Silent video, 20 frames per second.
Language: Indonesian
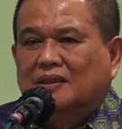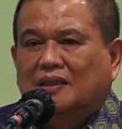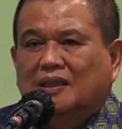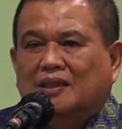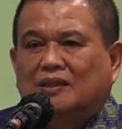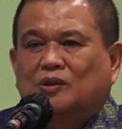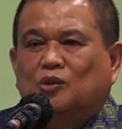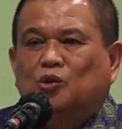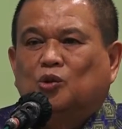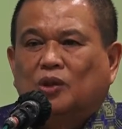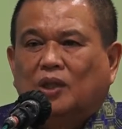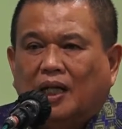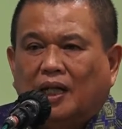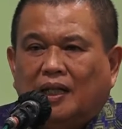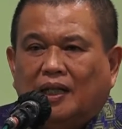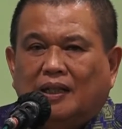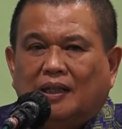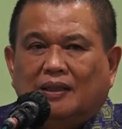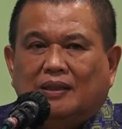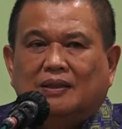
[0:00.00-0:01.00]
dan juga
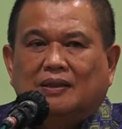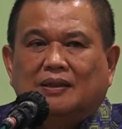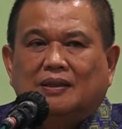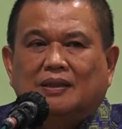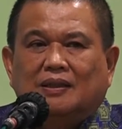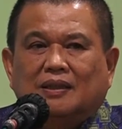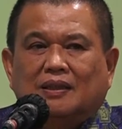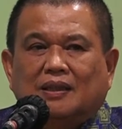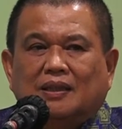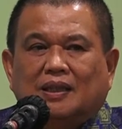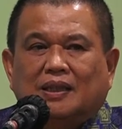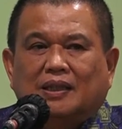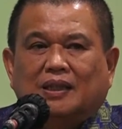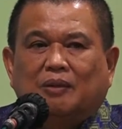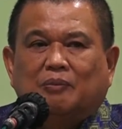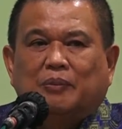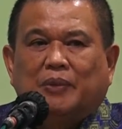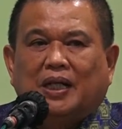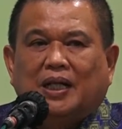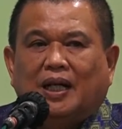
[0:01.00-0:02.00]

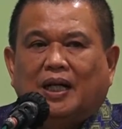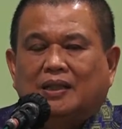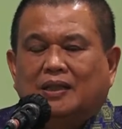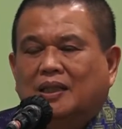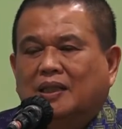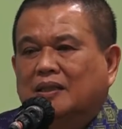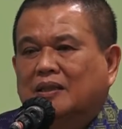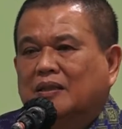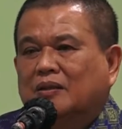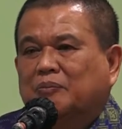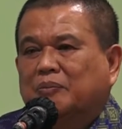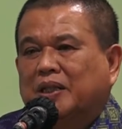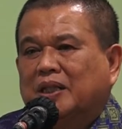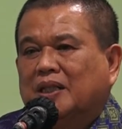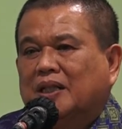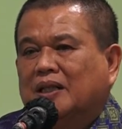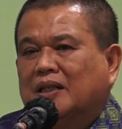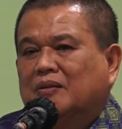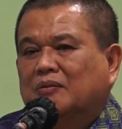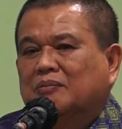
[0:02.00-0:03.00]
kita mengajak
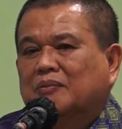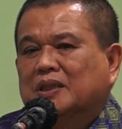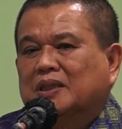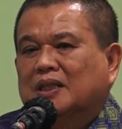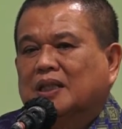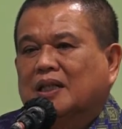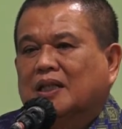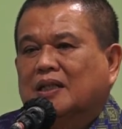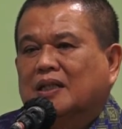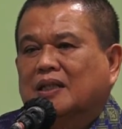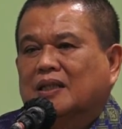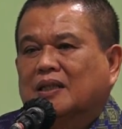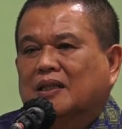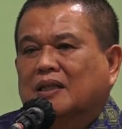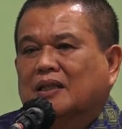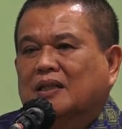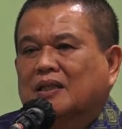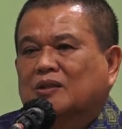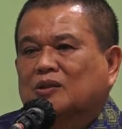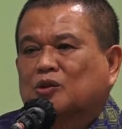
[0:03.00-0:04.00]
kepada masyarakat
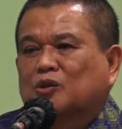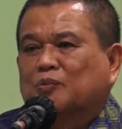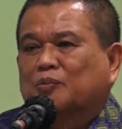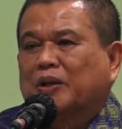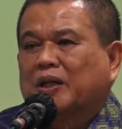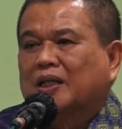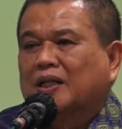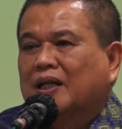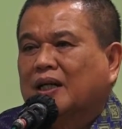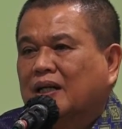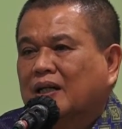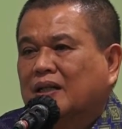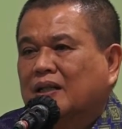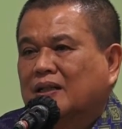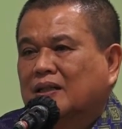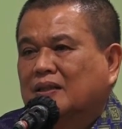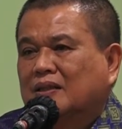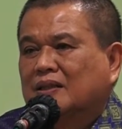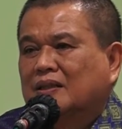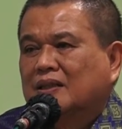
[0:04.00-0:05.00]
agar supaya
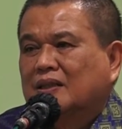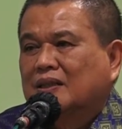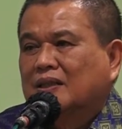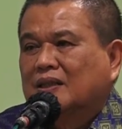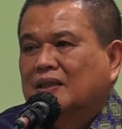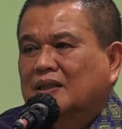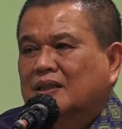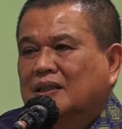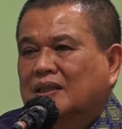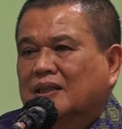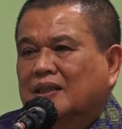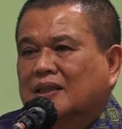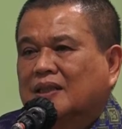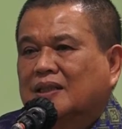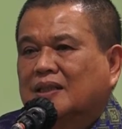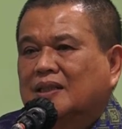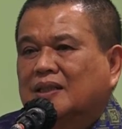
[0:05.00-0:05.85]
eh,